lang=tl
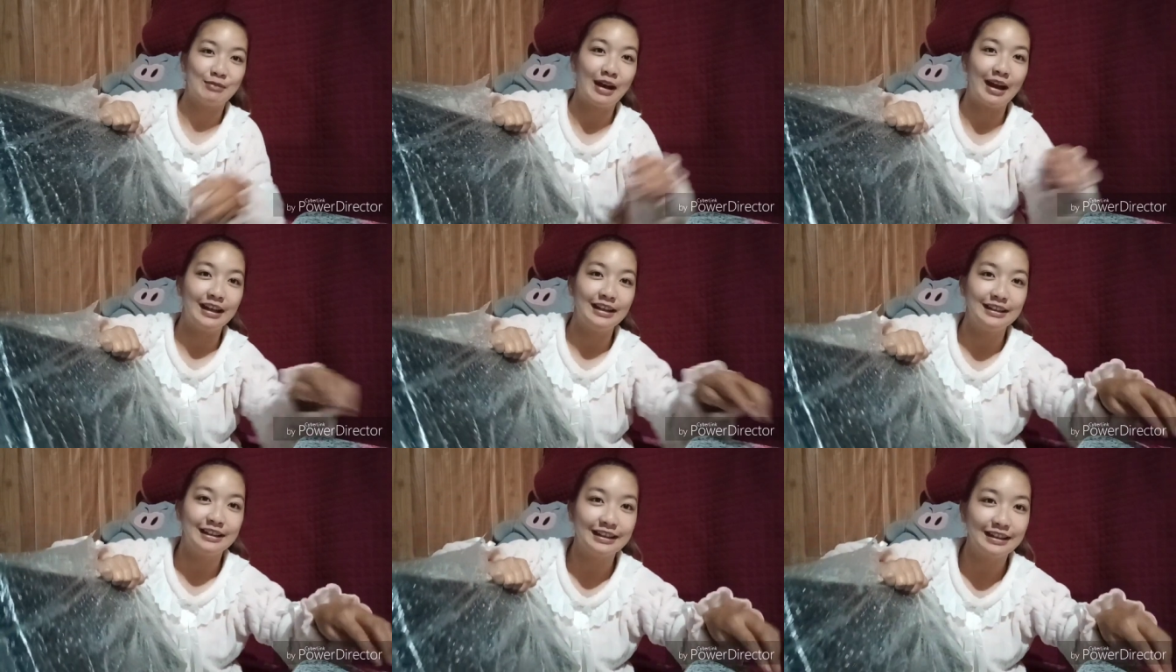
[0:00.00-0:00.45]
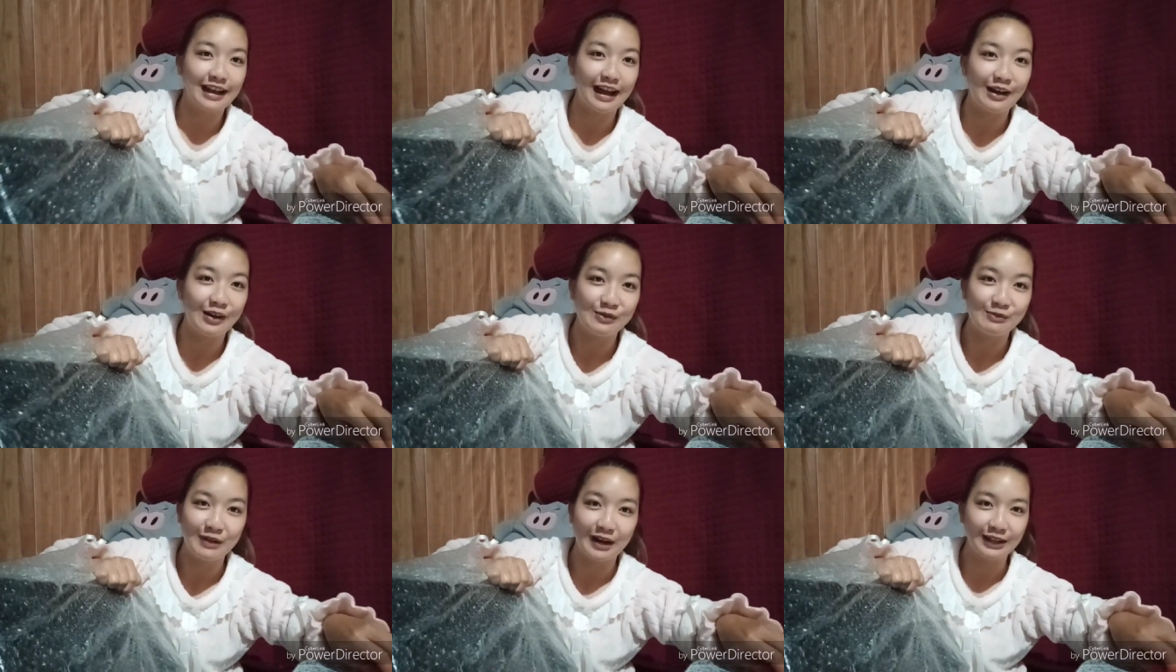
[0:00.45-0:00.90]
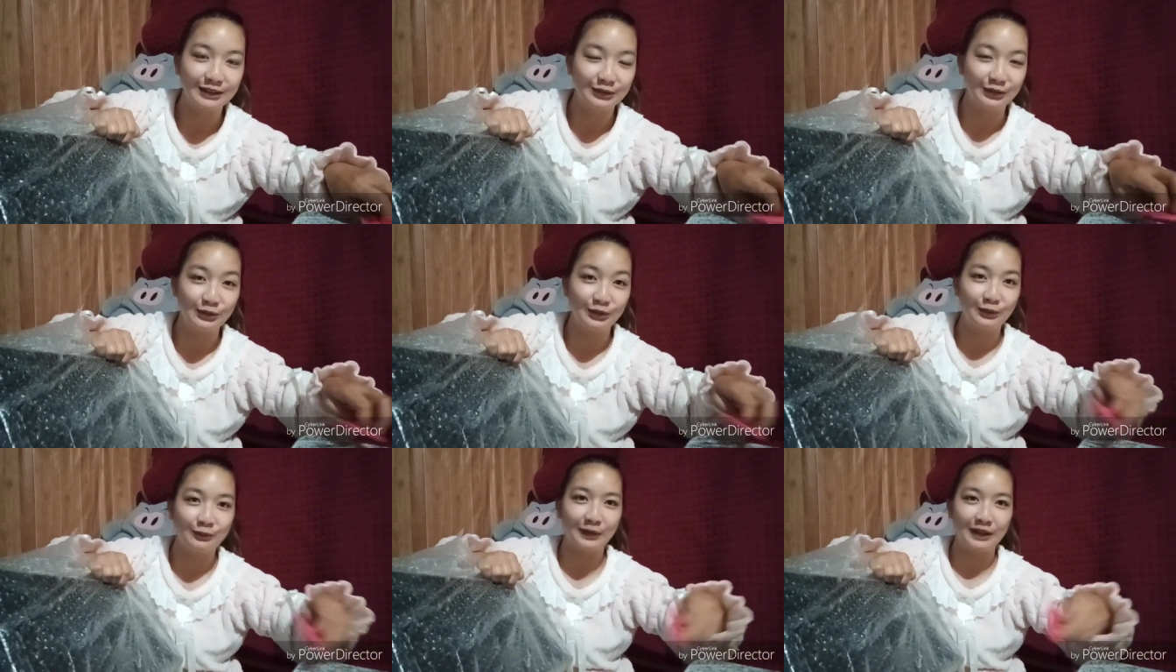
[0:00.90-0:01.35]
Baka hindi ako
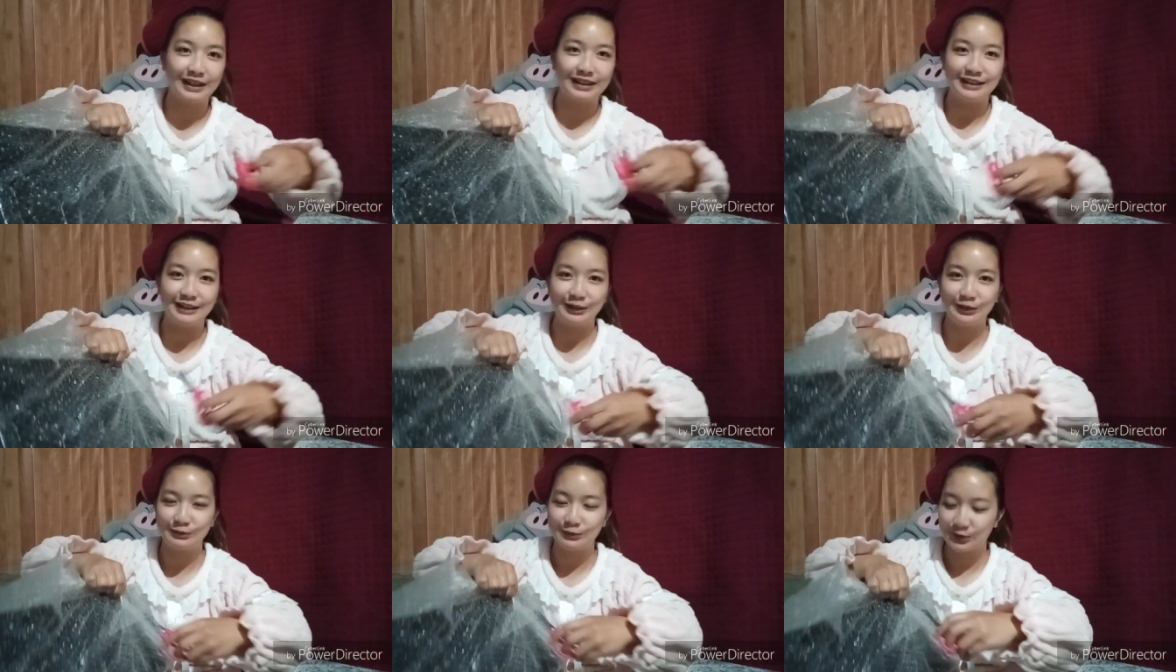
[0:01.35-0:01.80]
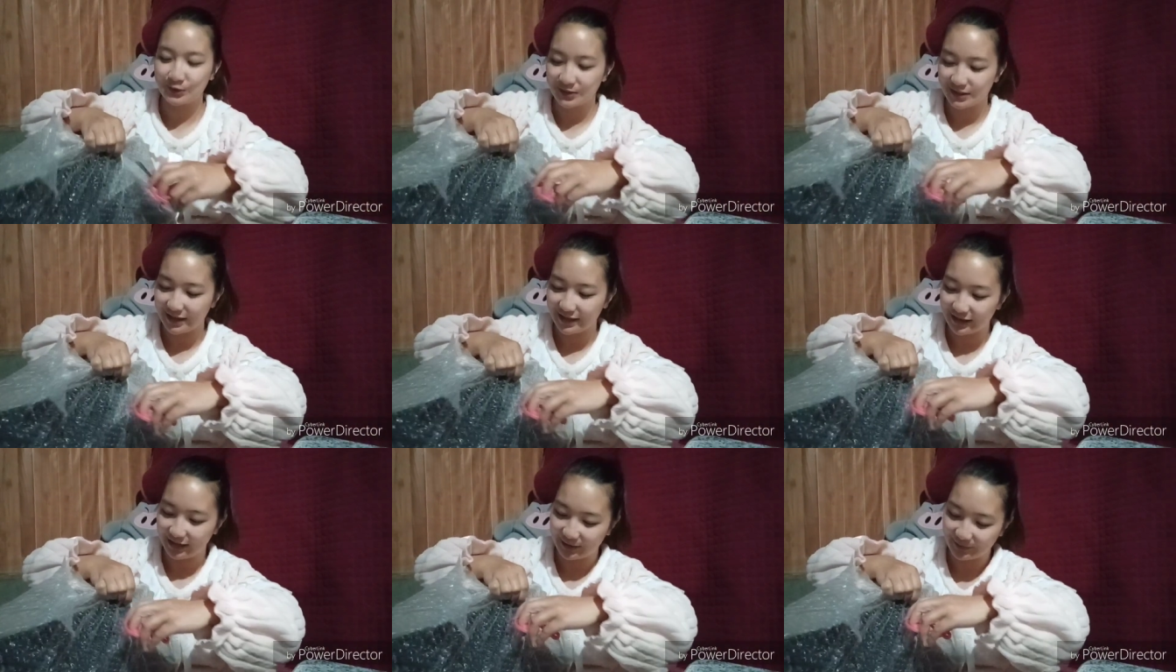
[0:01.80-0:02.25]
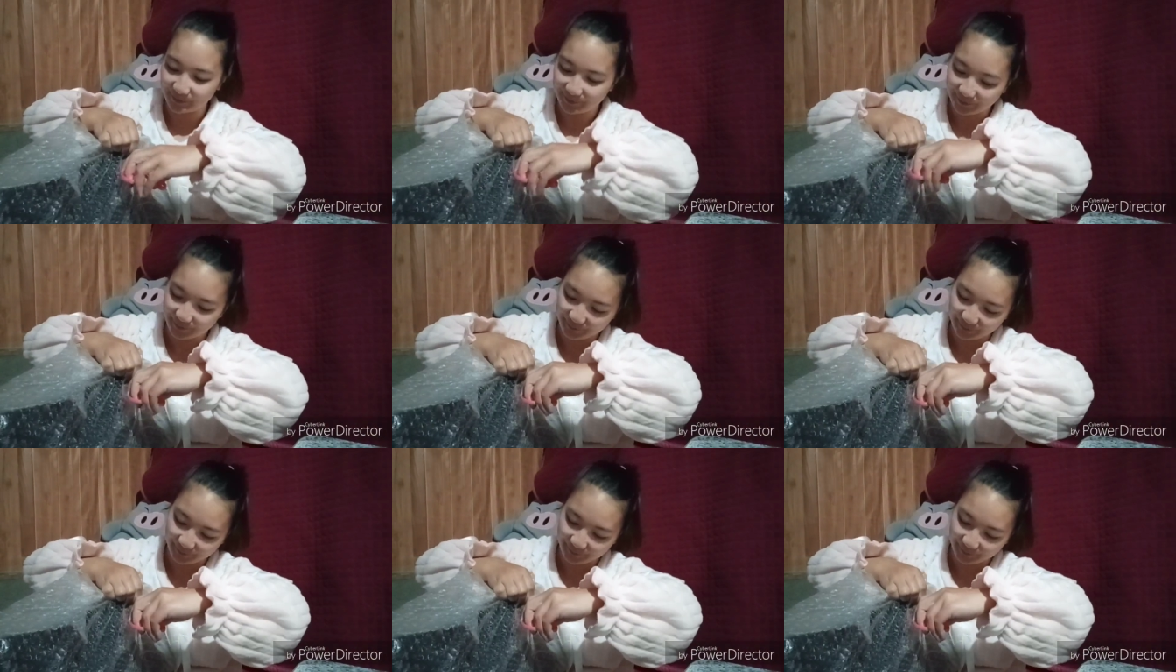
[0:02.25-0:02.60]
makatulog pag hindi ko buksan eh.